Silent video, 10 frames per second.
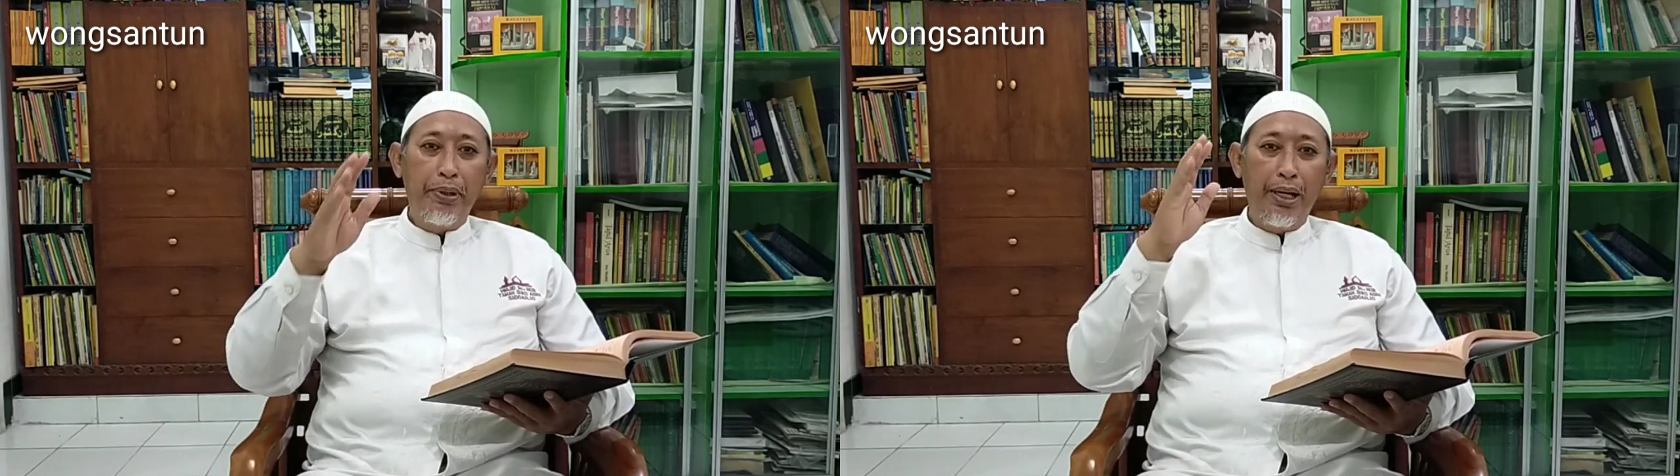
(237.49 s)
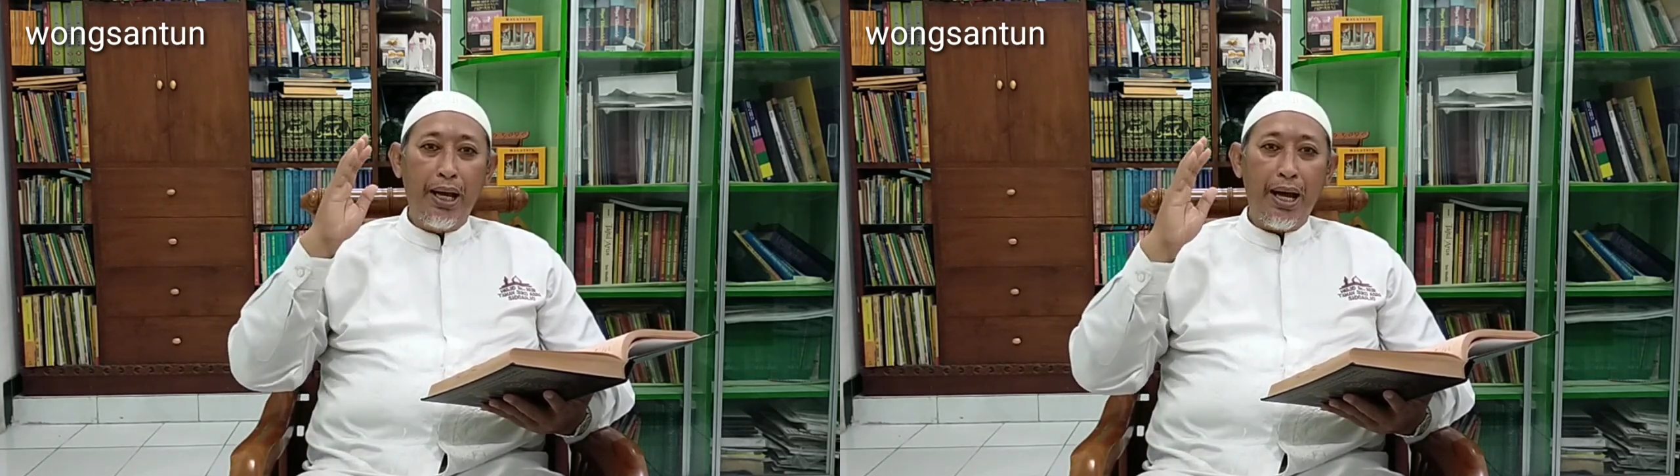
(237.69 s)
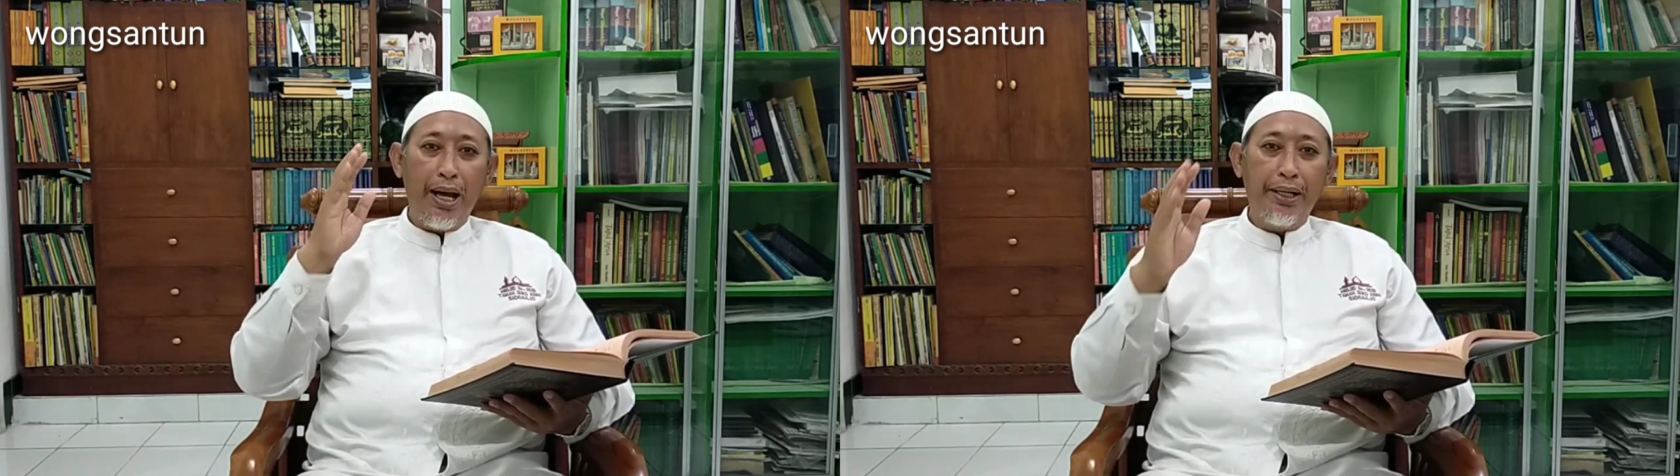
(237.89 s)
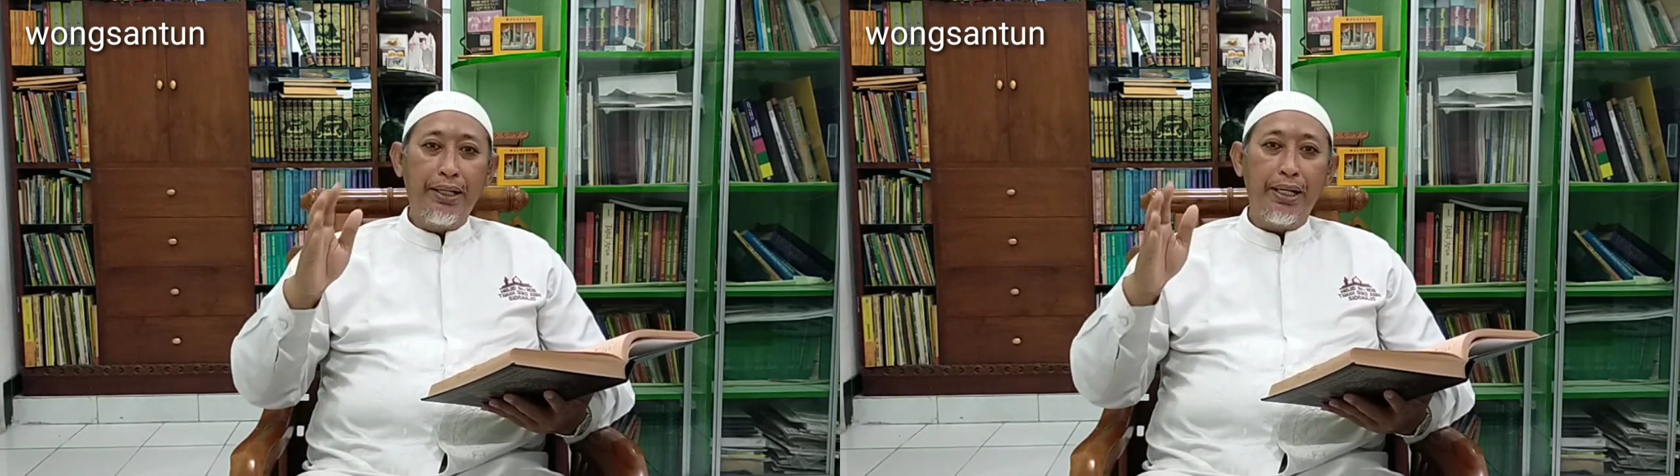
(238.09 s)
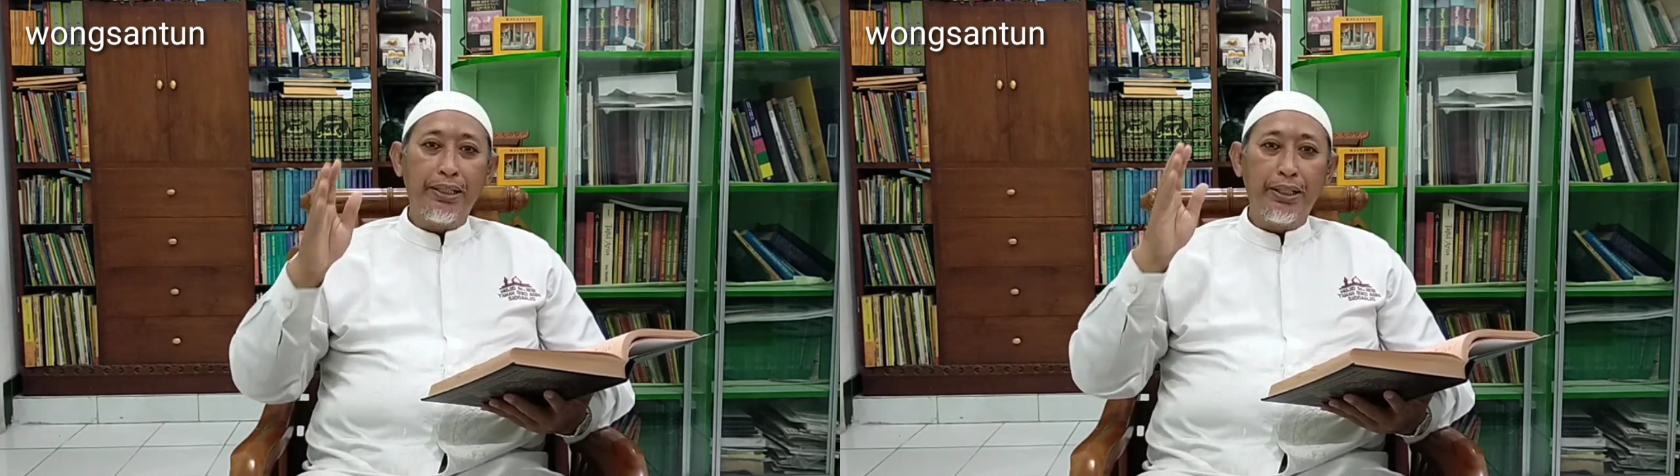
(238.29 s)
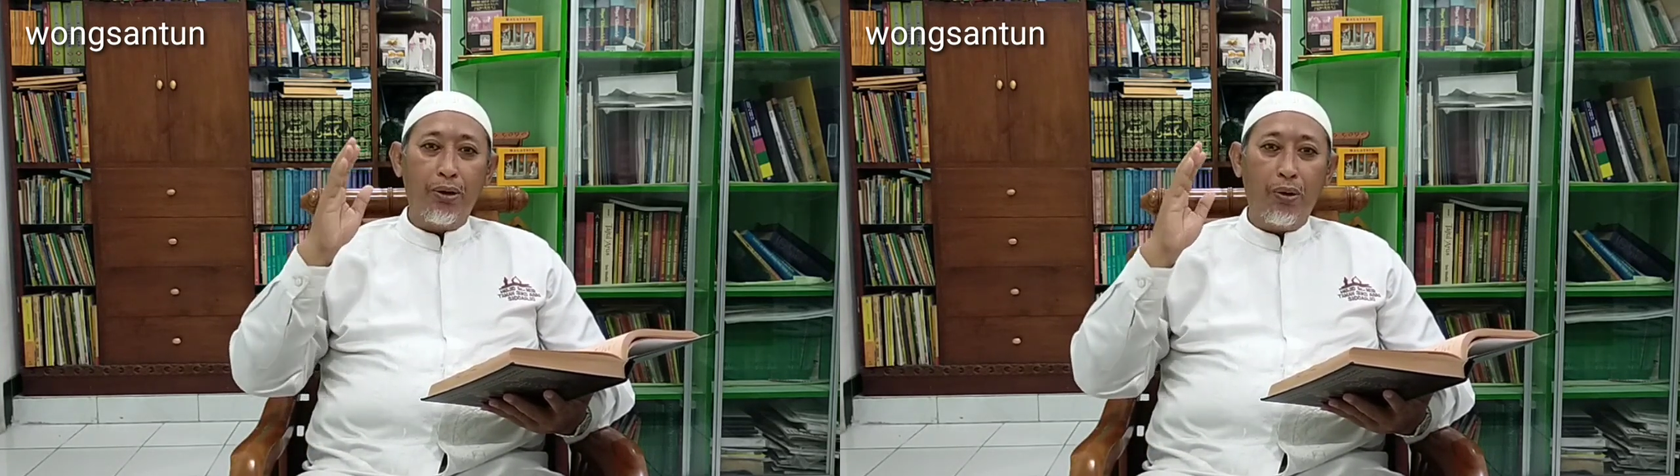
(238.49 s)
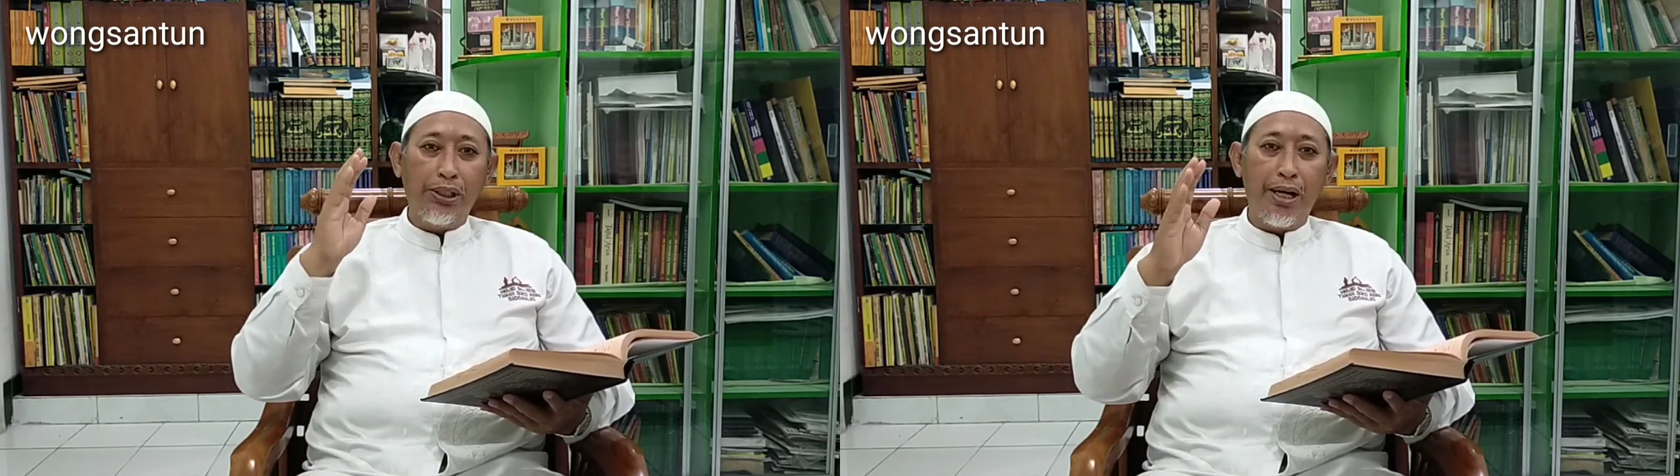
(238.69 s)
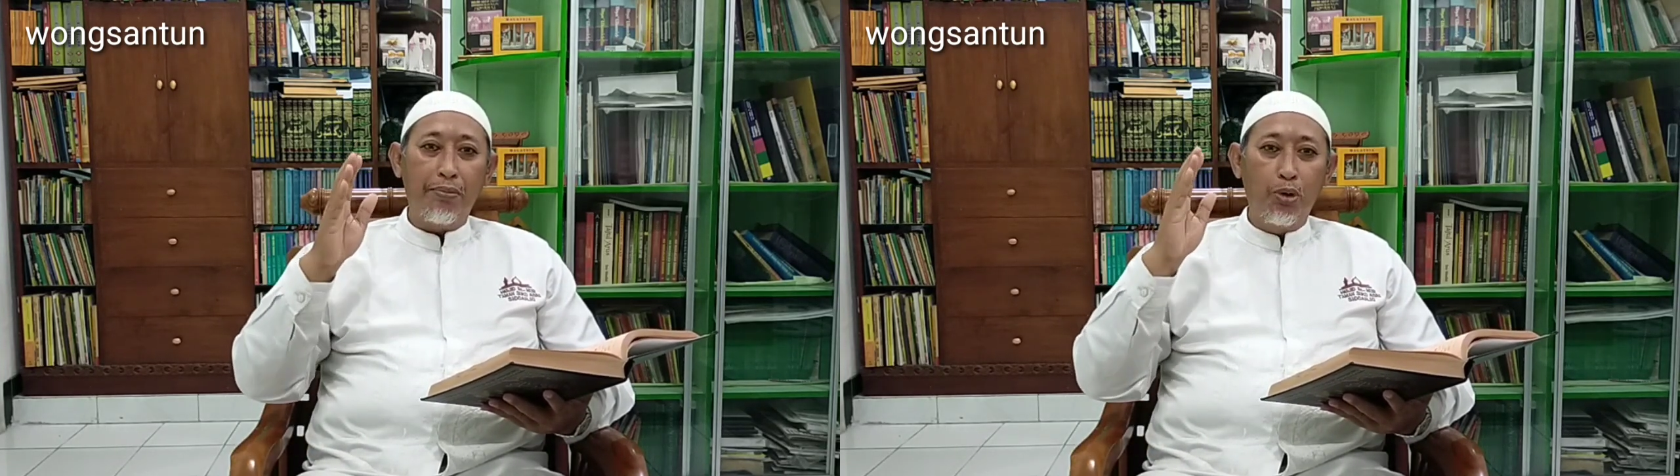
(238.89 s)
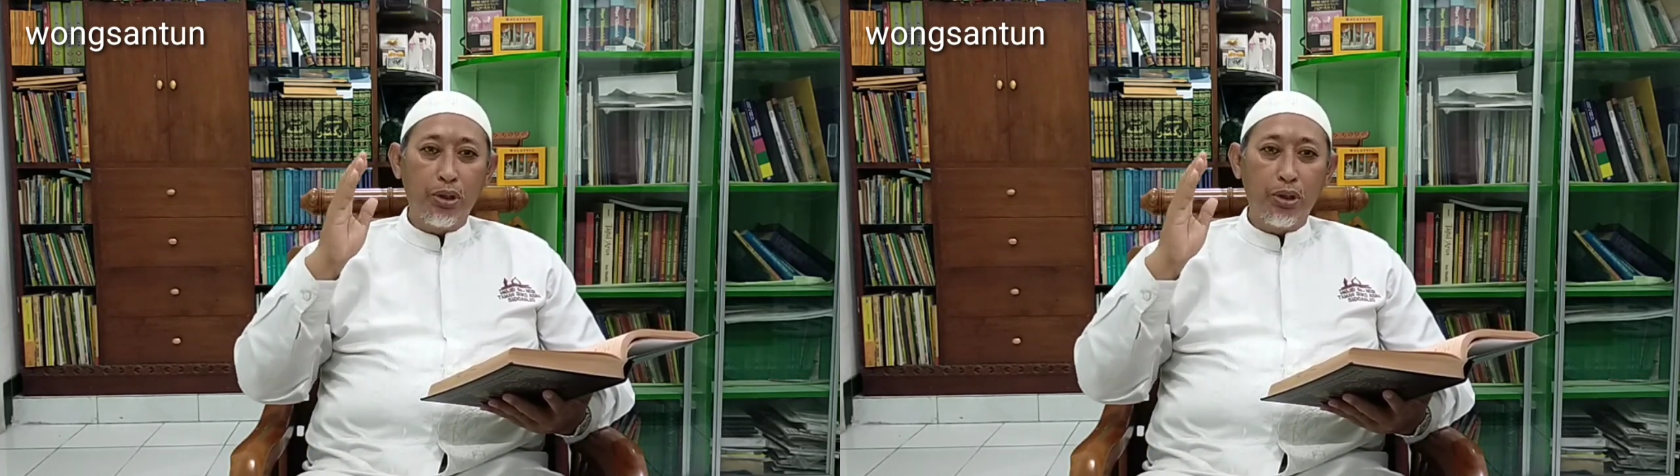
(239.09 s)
bila ada seorang